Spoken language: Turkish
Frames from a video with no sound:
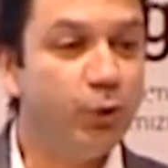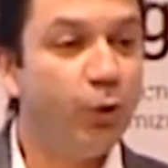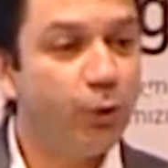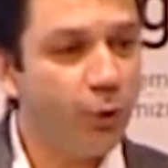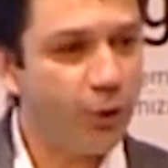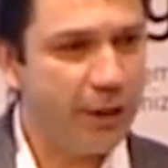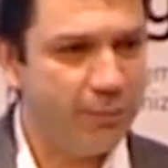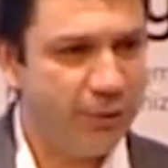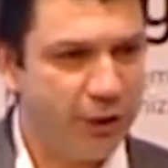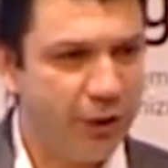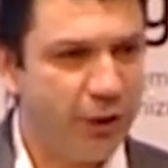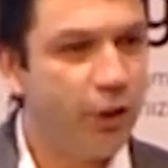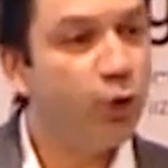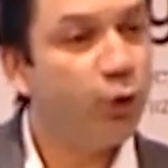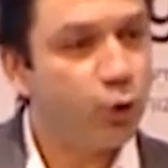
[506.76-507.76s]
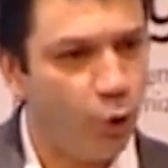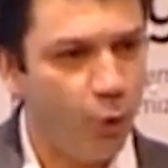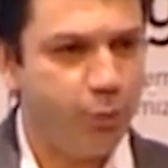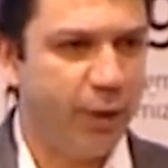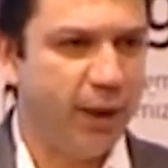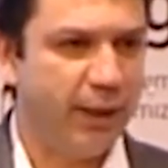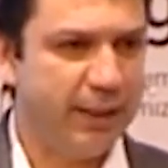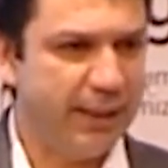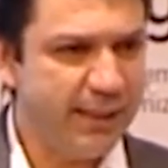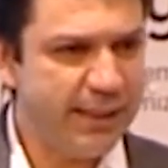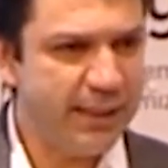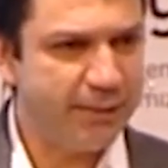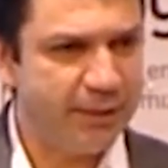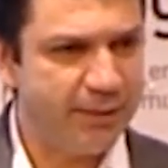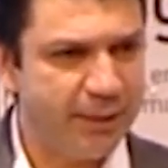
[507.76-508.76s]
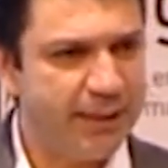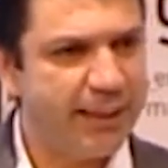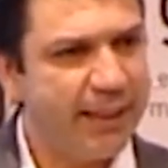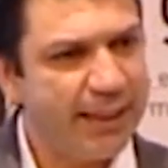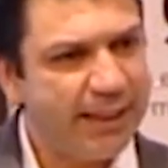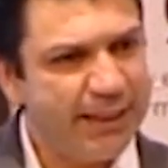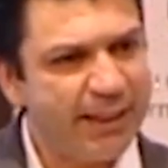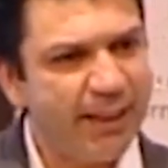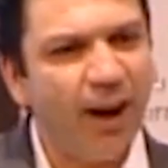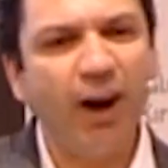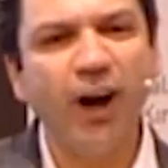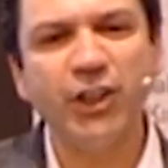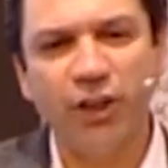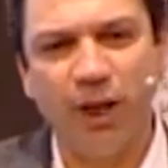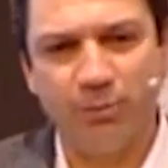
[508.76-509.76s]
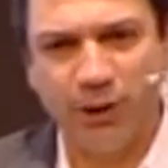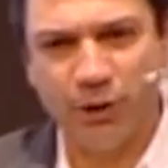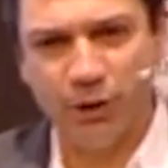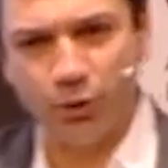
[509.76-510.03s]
Yok yok demiş. Çok pahalı dediniz ama demiş. Siz ağaç almak